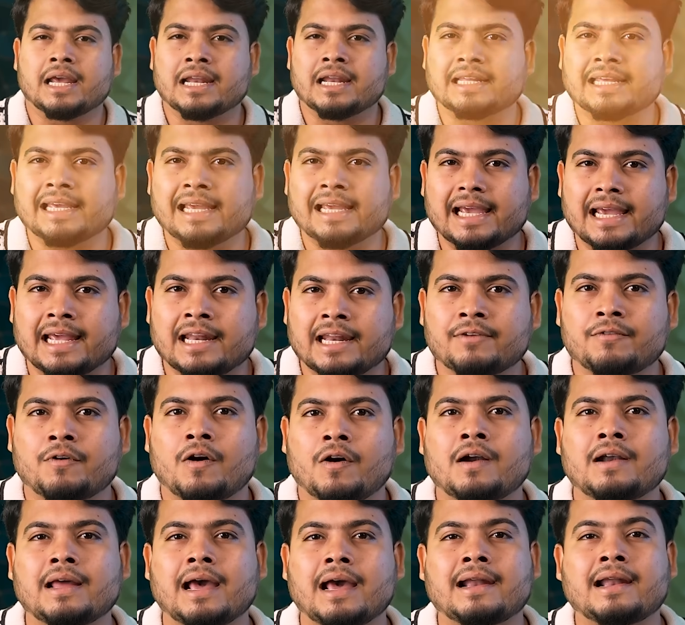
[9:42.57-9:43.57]
इनकी
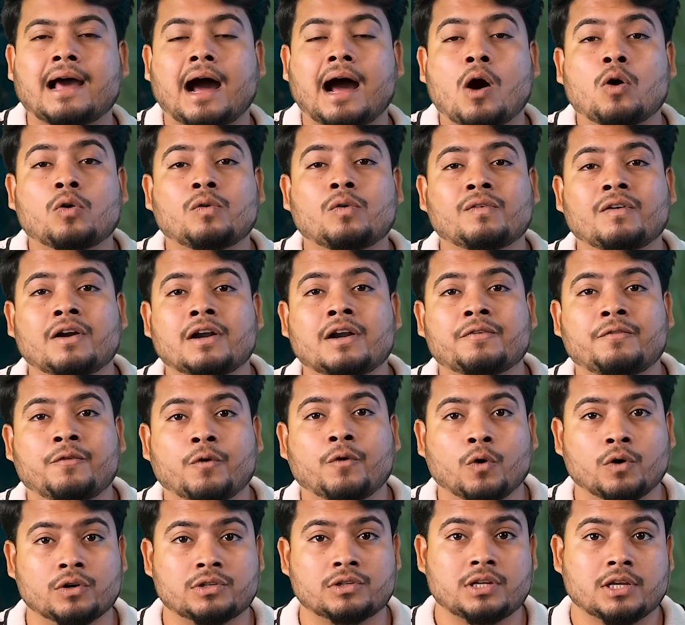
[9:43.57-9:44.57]
इनवर्ड एंड आउटवर्ड
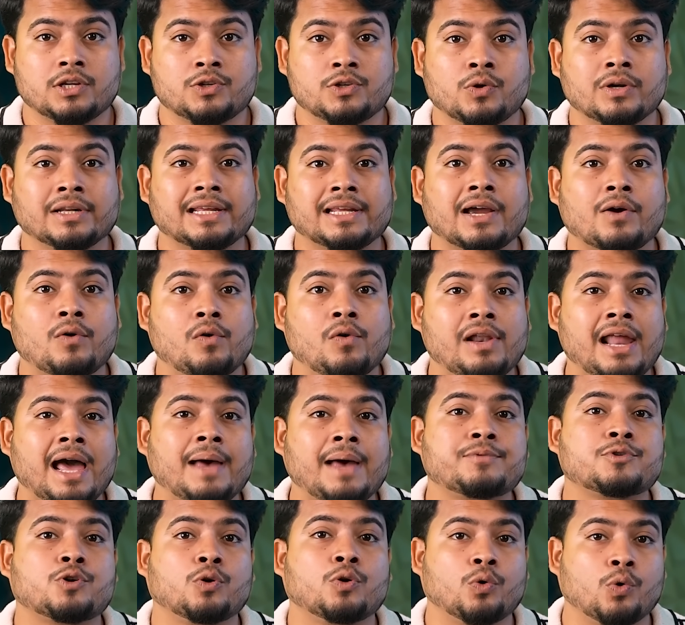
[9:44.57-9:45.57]
फोर्स जो इनके
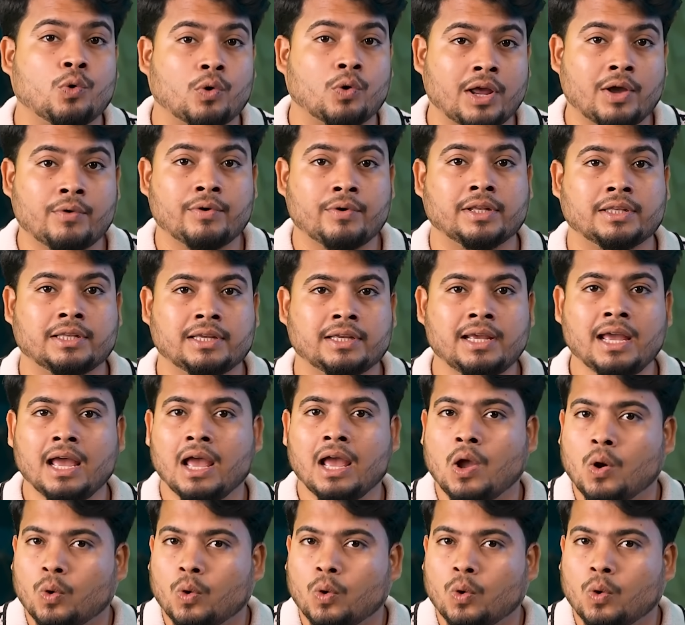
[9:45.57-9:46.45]
कोलैप्स को रोके हुई थी